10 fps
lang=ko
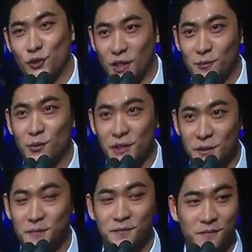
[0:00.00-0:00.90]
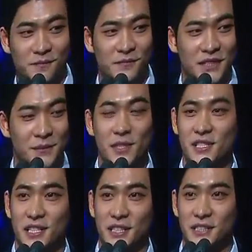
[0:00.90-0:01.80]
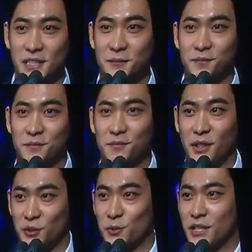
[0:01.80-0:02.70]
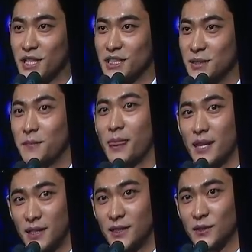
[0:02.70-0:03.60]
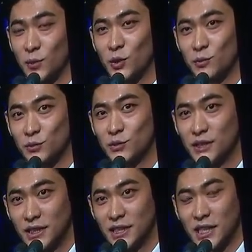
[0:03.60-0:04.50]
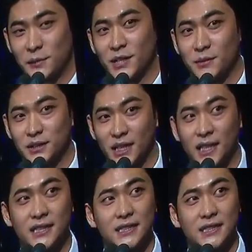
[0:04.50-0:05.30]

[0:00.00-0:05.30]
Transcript: 감독님, 임예진 작가님, 백소연 작가님 너무너무 감사합니다.